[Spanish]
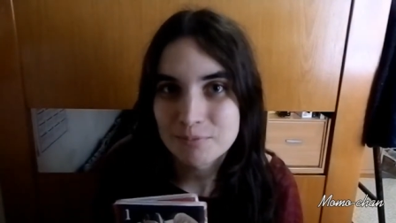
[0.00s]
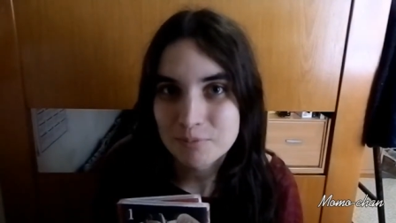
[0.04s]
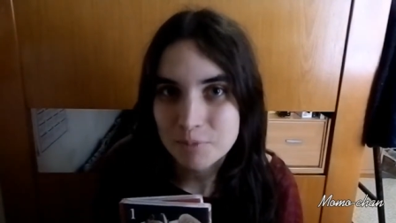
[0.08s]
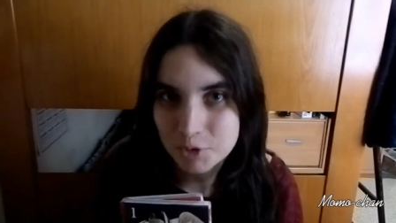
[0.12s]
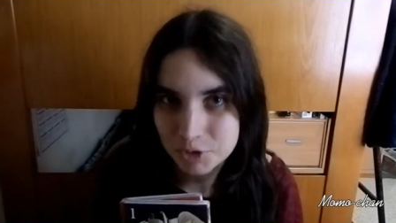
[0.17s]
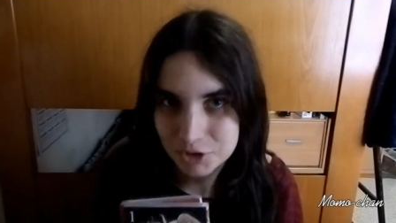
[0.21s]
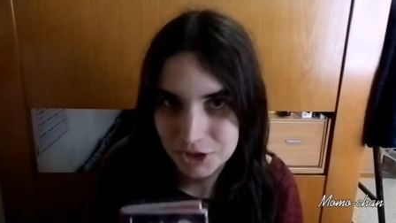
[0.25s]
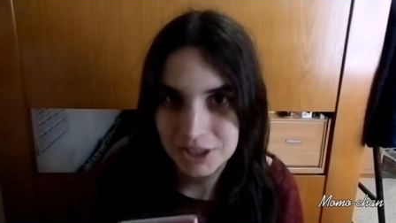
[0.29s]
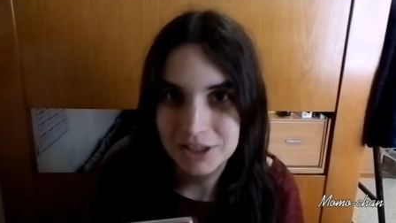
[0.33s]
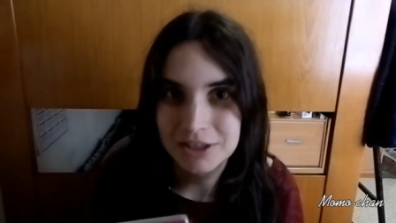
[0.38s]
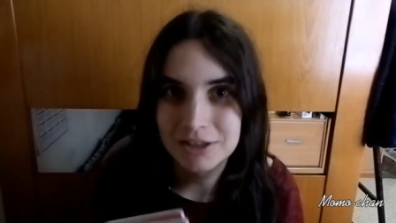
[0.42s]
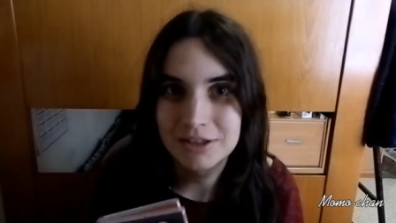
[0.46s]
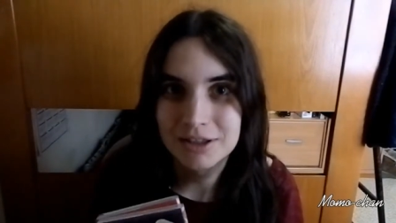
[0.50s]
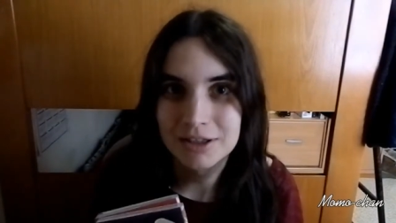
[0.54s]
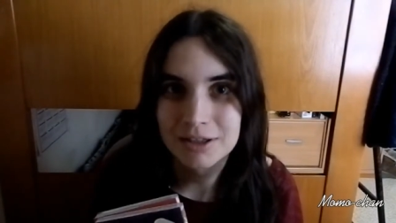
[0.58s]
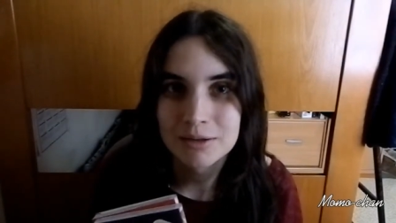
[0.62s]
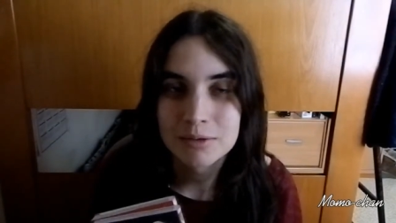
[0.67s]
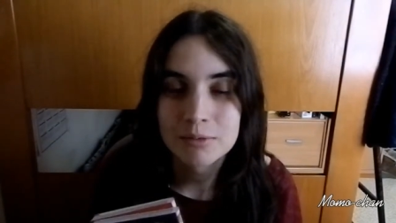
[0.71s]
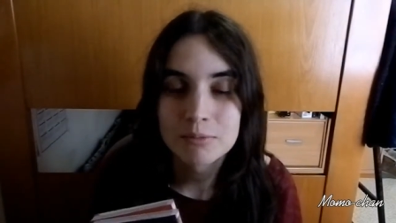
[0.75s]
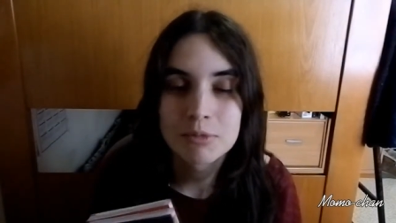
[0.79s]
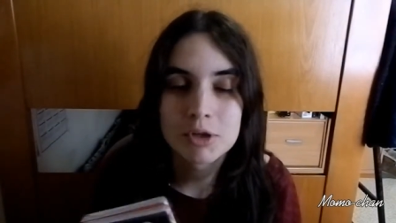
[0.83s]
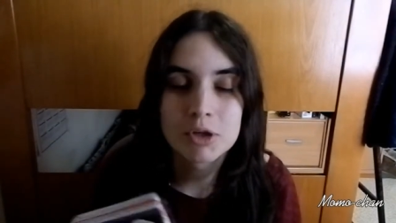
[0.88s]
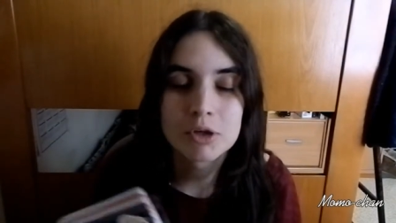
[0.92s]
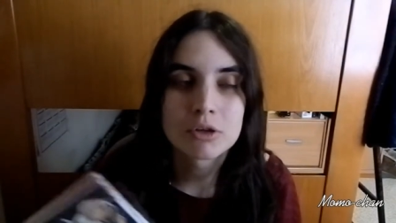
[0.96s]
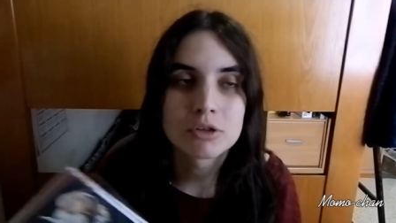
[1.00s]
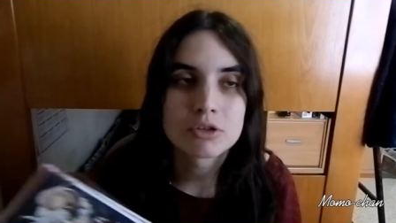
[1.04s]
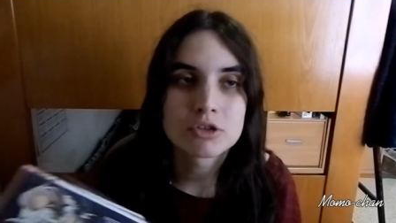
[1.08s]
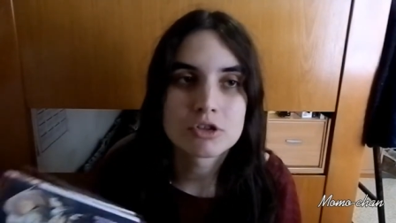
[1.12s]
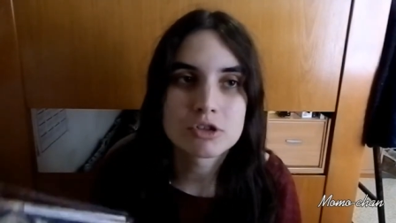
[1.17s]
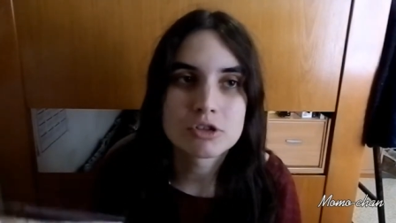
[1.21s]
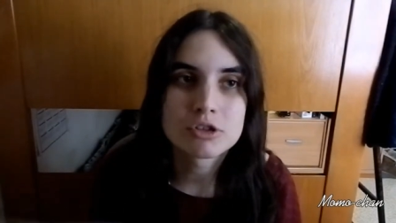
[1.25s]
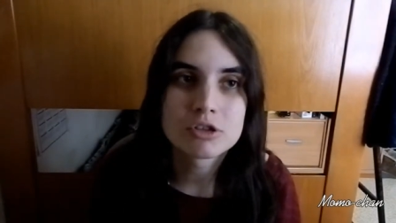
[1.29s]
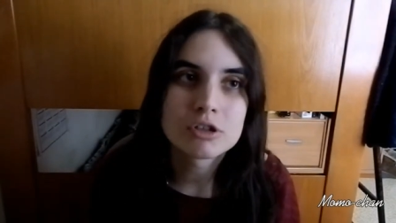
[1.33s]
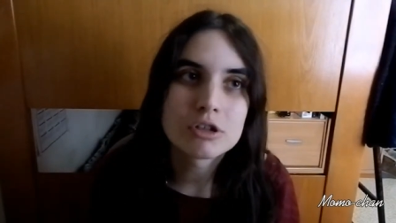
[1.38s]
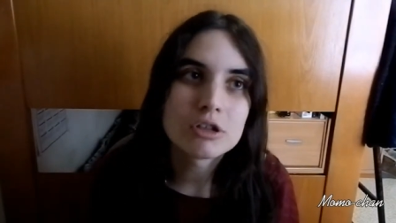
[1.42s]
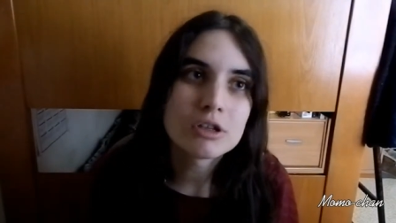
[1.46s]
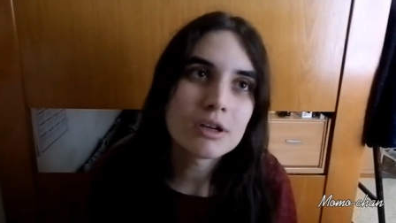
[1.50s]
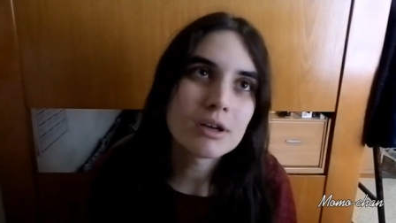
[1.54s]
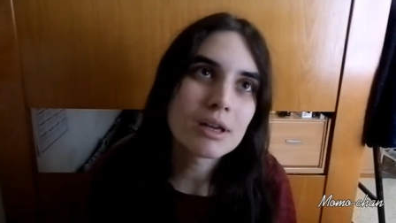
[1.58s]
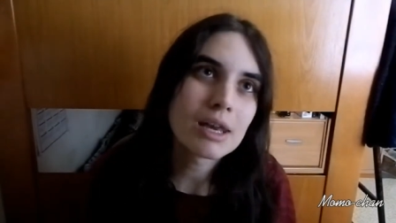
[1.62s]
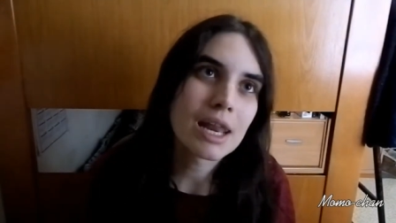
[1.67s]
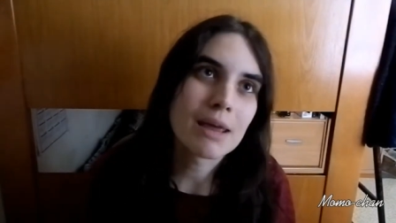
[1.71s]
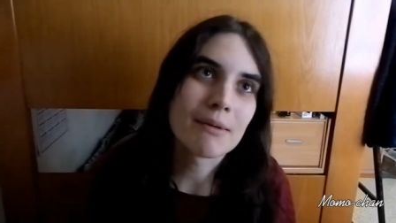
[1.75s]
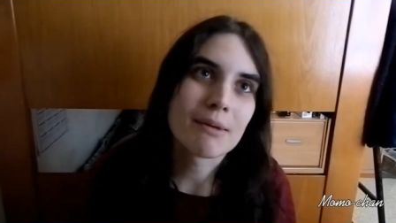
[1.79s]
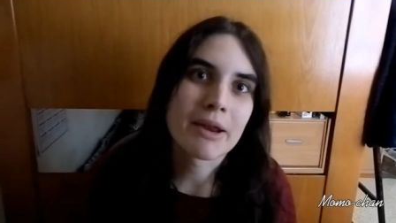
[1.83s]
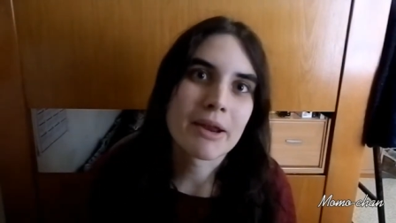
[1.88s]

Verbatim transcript: potente. Bueno, yo, la